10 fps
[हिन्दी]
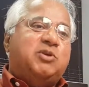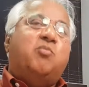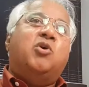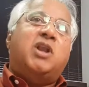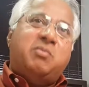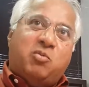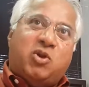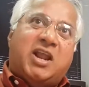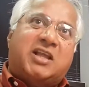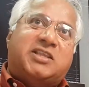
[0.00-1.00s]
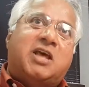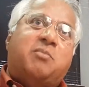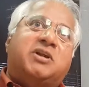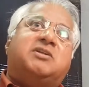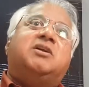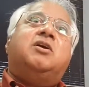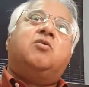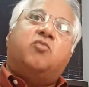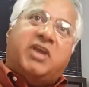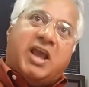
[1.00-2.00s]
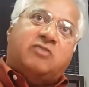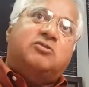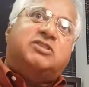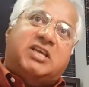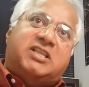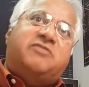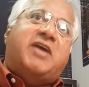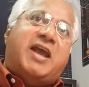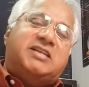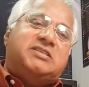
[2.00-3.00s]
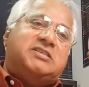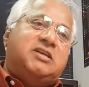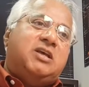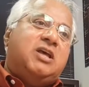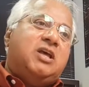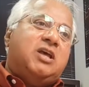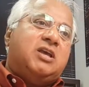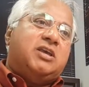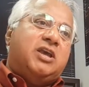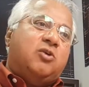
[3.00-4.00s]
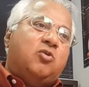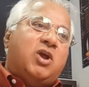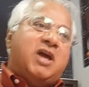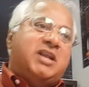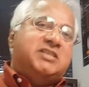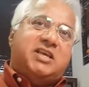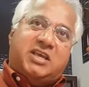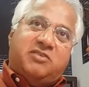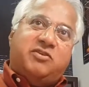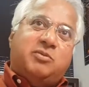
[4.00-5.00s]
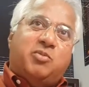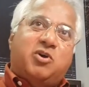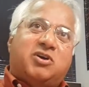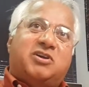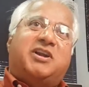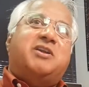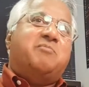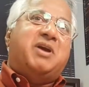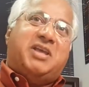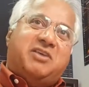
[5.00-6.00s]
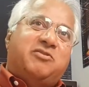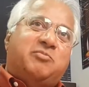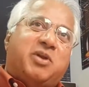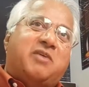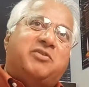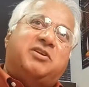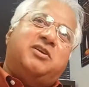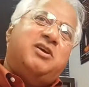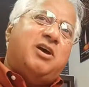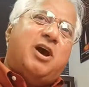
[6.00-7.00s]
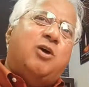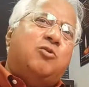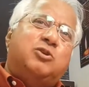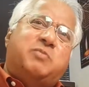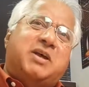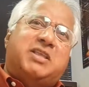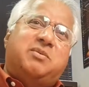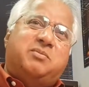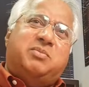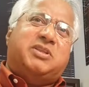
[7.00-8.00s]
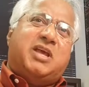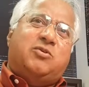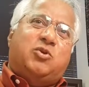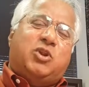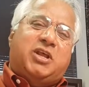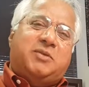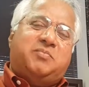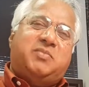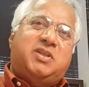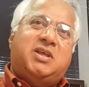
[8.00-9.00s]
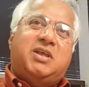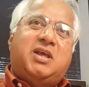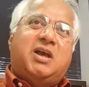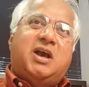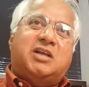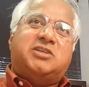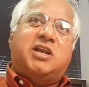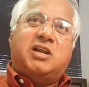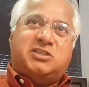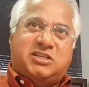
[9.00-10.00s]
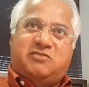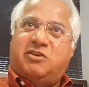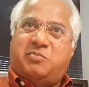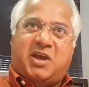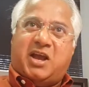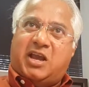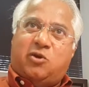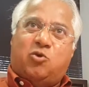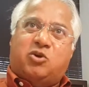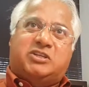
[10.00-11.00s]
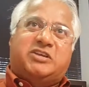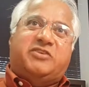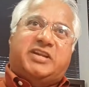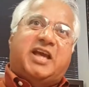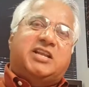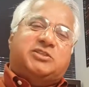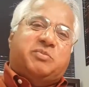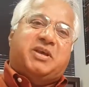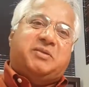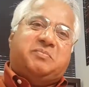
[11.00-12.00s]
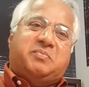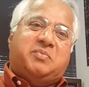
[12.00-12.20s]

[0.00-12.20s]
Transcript: मुझे बोलना भी बुरा लगता है बट वी हैव टू सी दी फैक्ट्स कि कुरान इज़ ए ईवल बुक रिटन बाई ईवल प्रॉफिट और कुछ बातें बताई उन्होंने अचानक टीवी पे आ गया लोकल टीवी डैलस में